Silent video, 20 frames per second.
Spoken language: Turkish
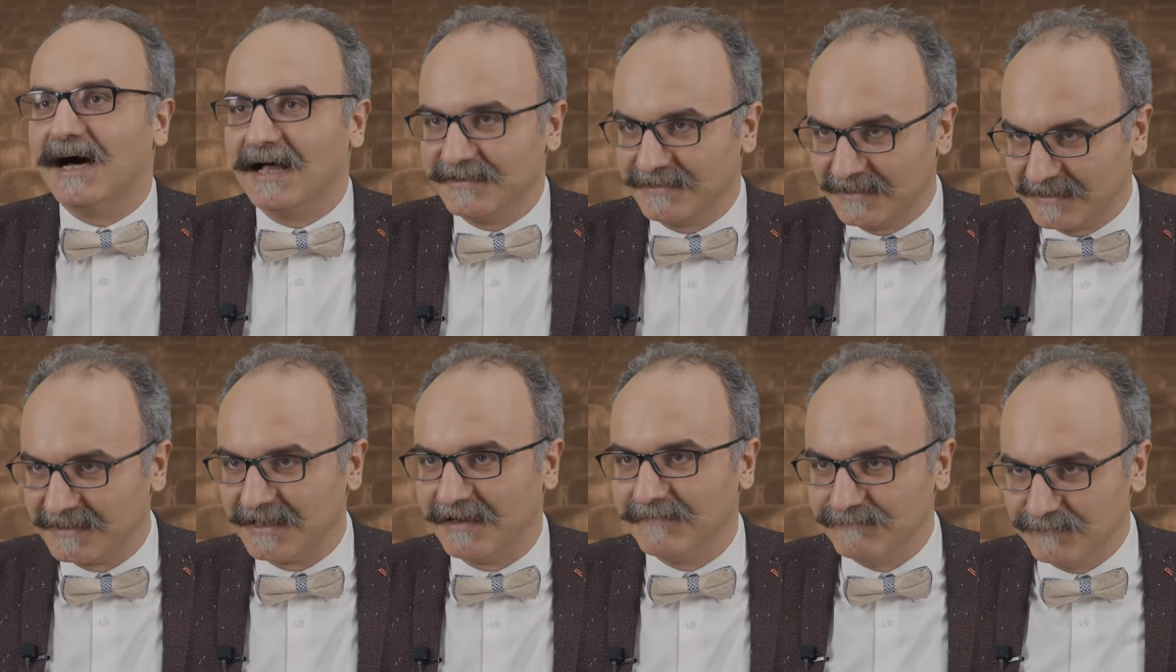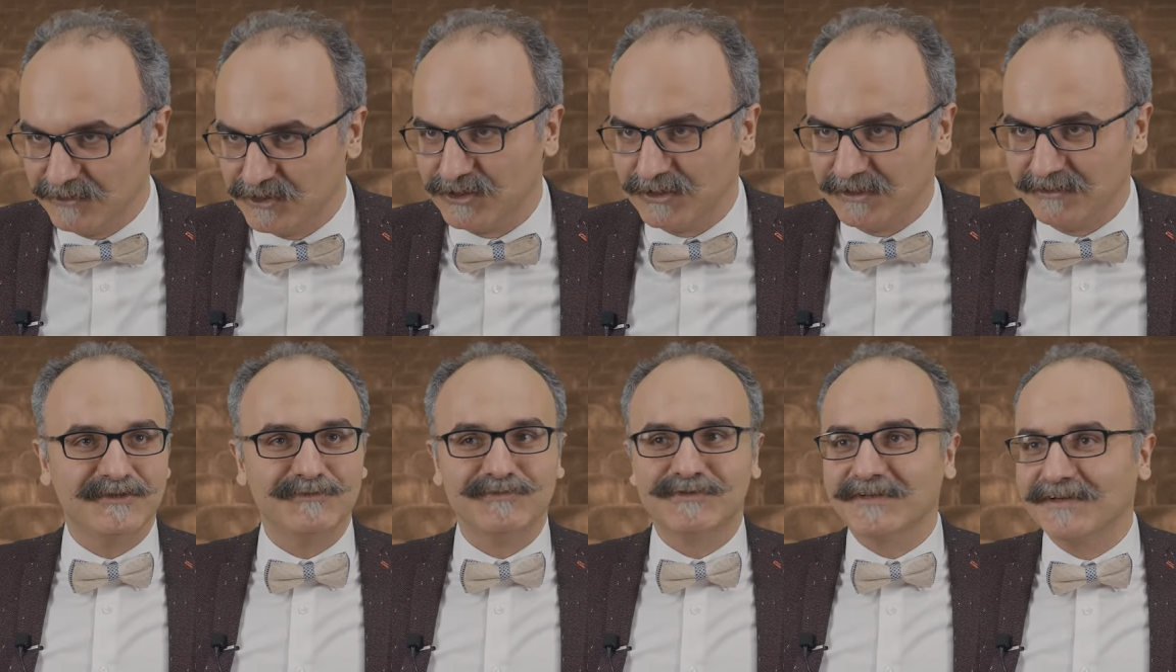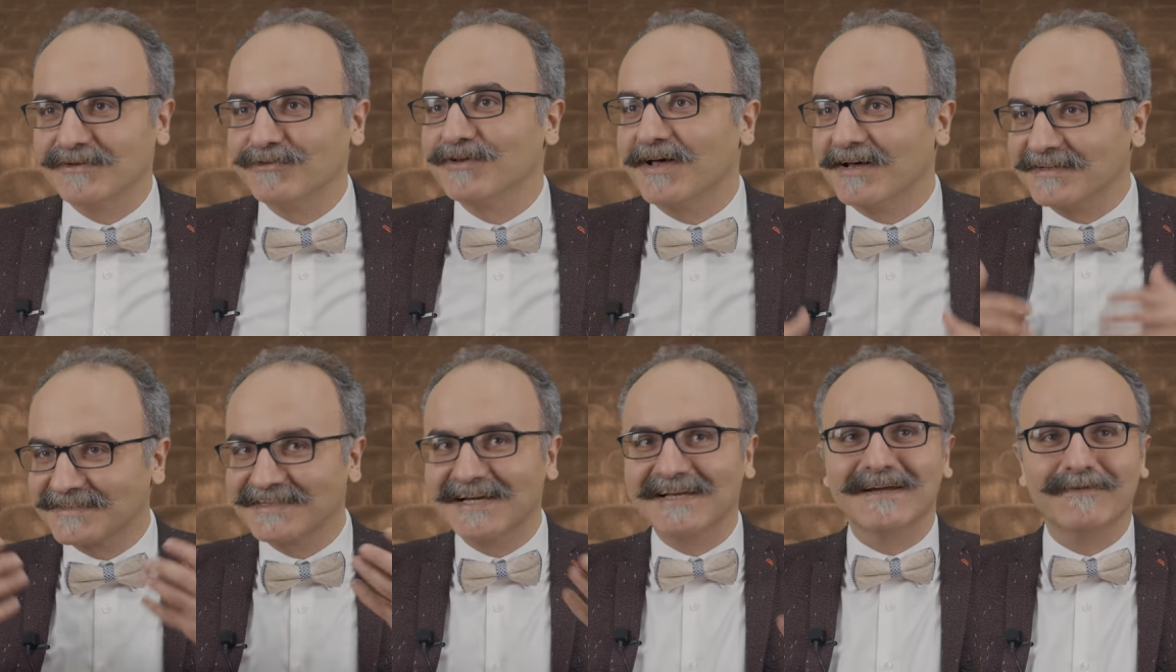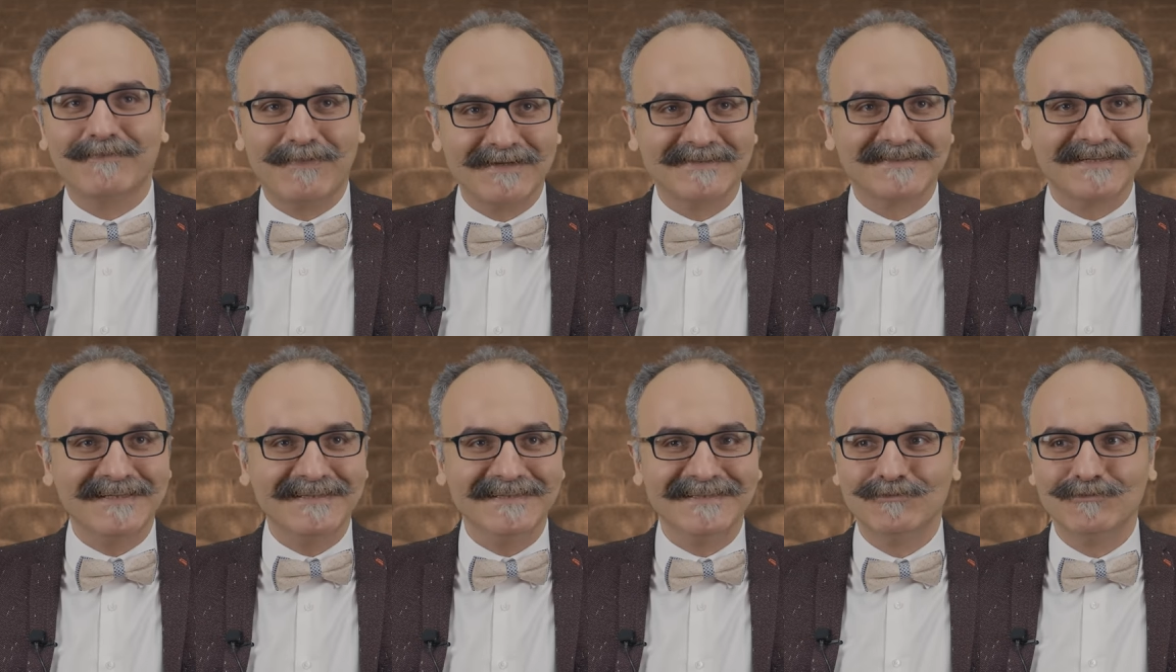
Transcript: anlatan bir şey. Şimdi sen onu asker yaparsan